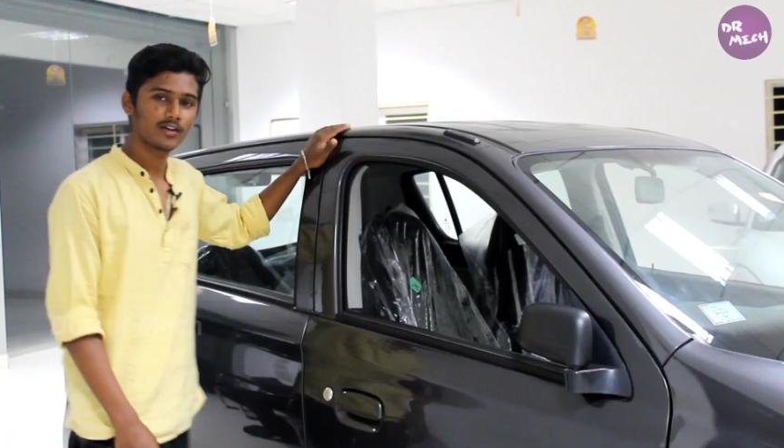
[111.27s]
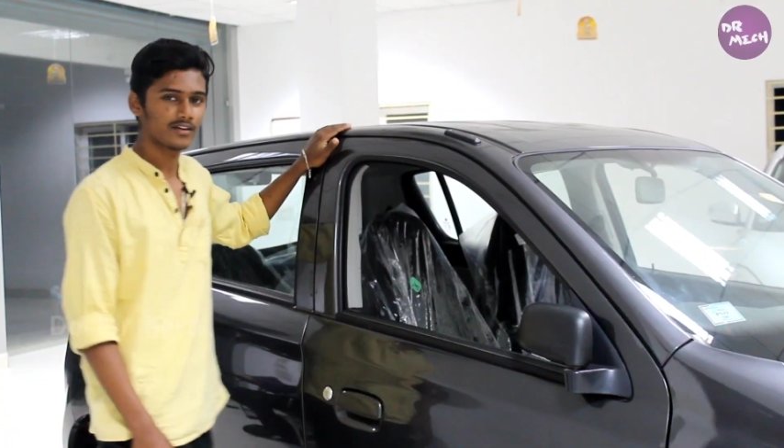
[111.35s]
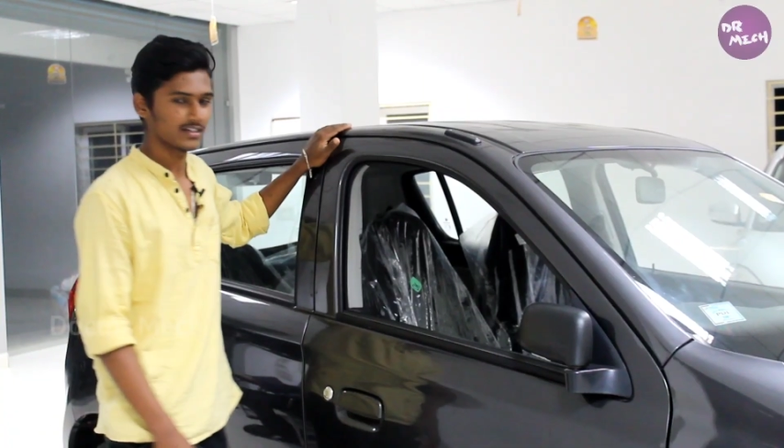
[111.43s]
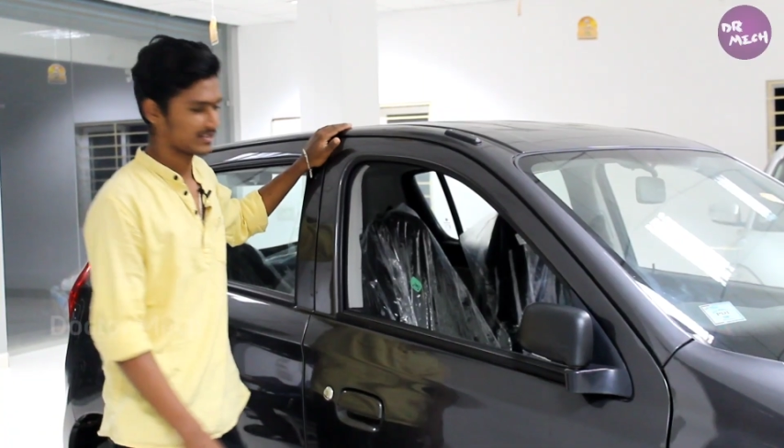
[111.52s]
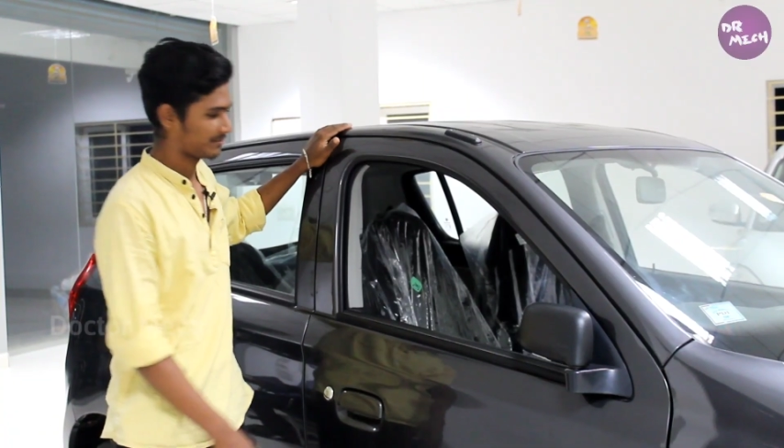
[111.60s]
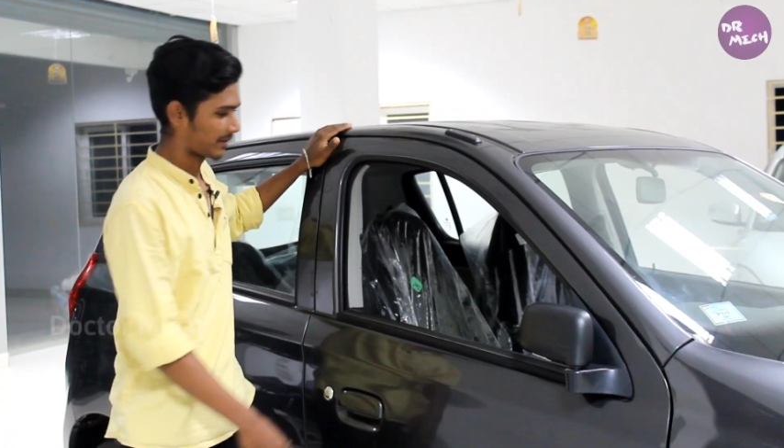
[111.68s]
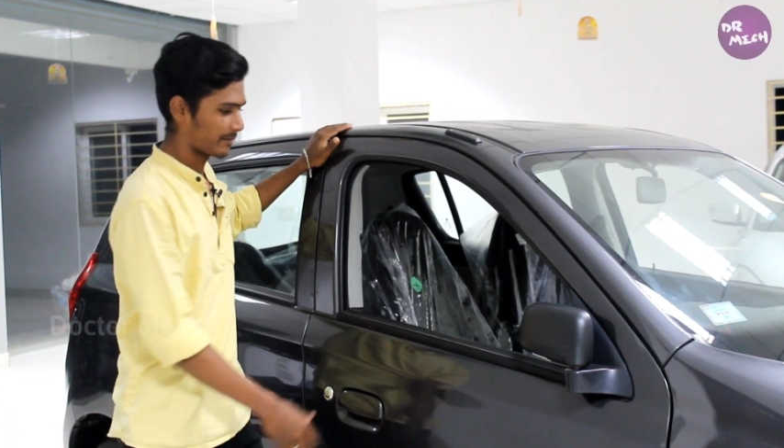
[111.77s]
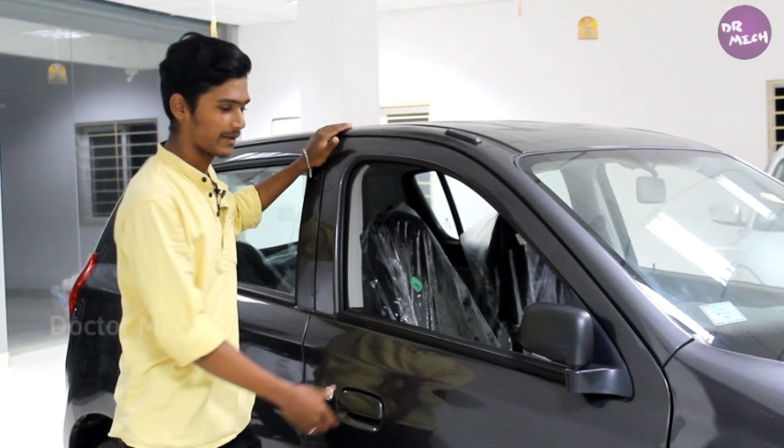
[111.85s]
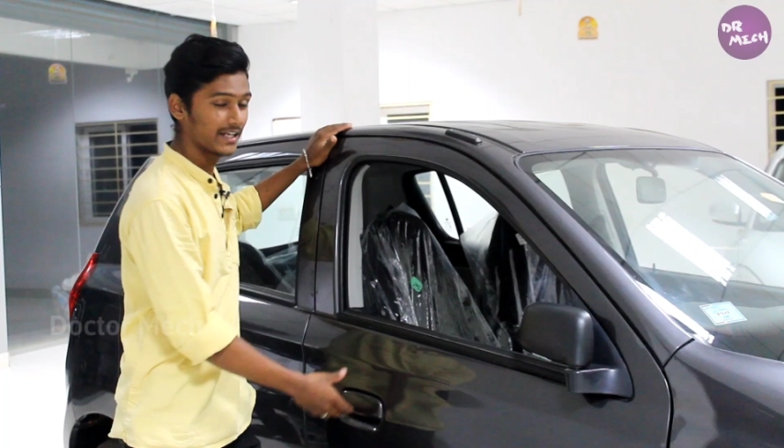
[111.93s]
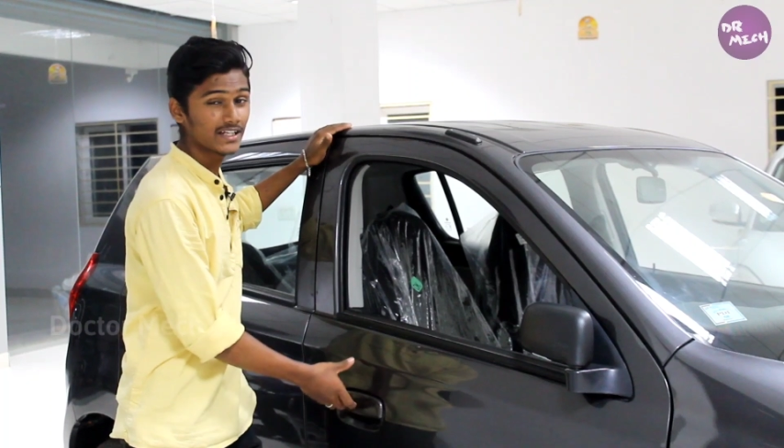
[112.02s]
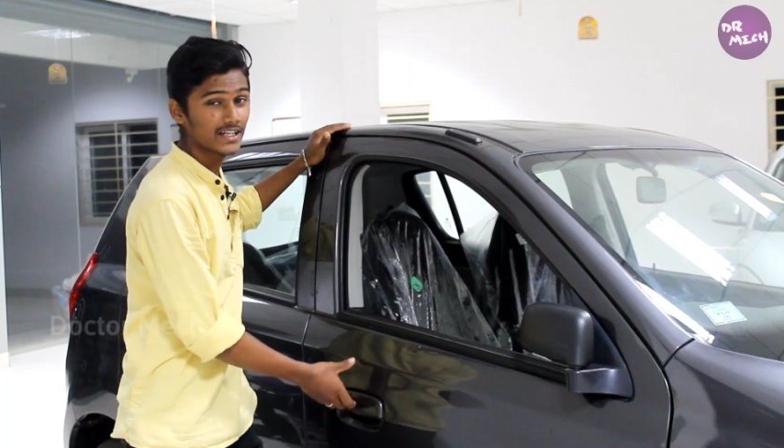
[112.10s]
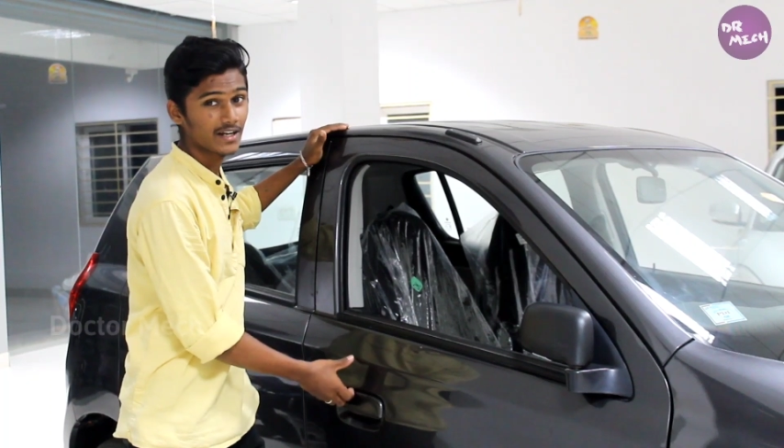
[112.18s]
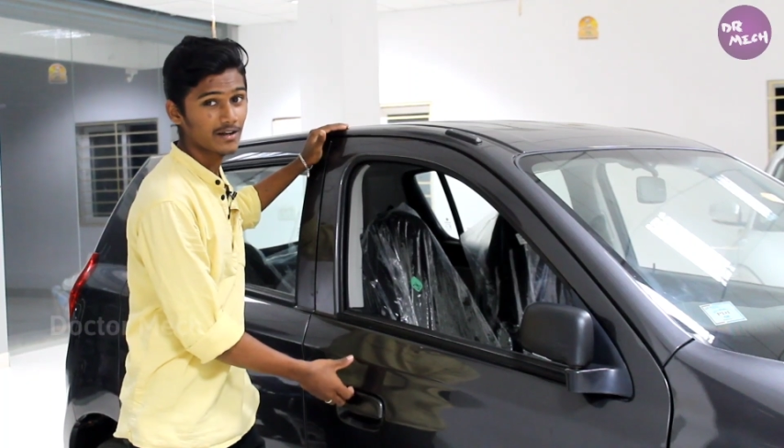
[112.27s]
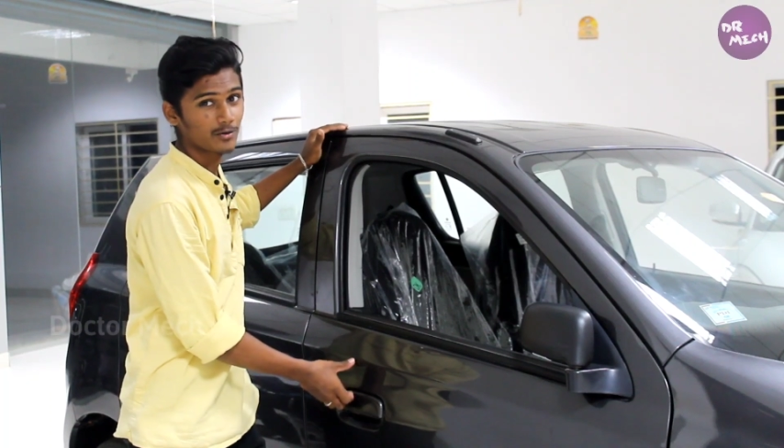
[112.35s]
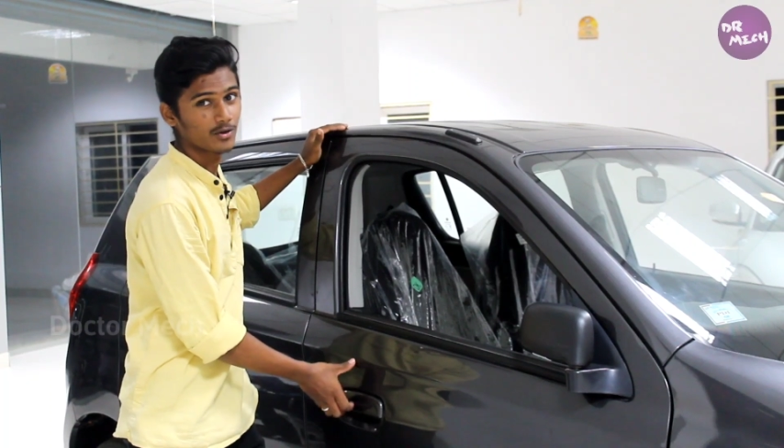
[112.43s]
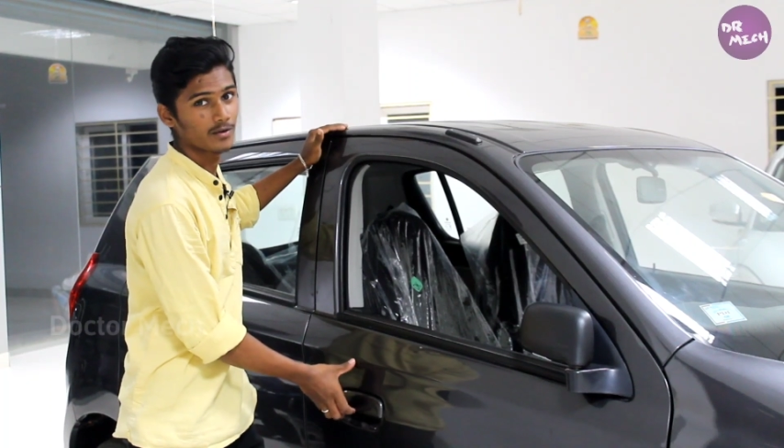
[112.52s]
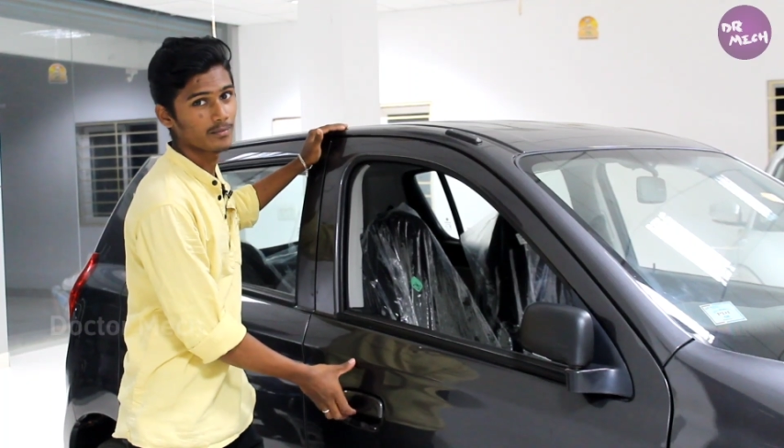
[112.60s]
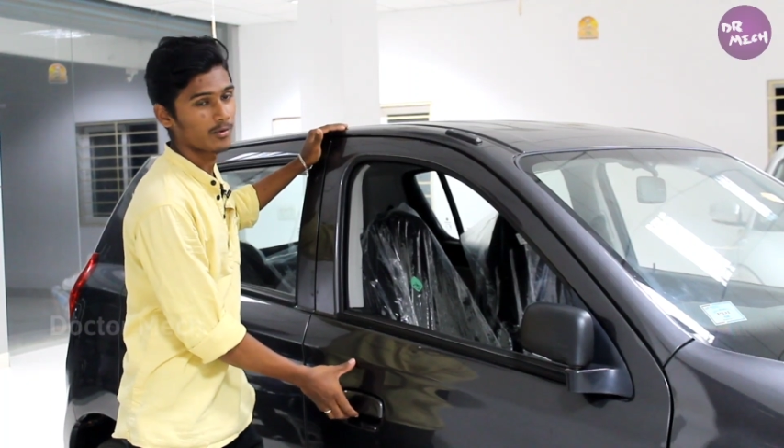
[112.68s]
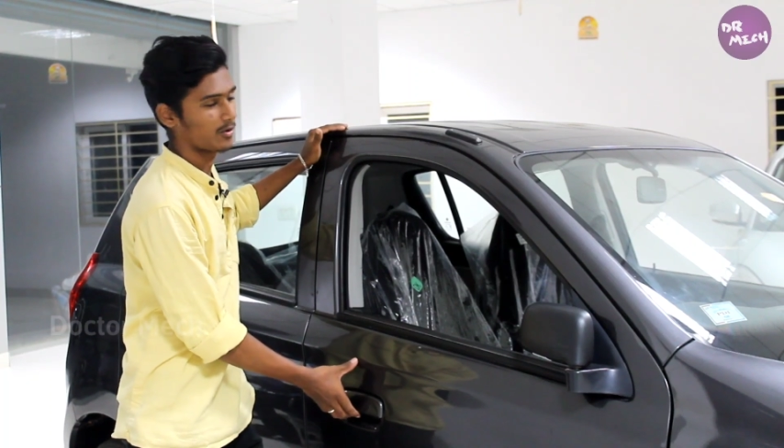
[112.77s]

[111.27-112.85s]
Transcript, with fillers: ஓகே ஃப்ரெண்ட்ஸ் இப்போ நம்ம இன்டீரியருக்குள்ளே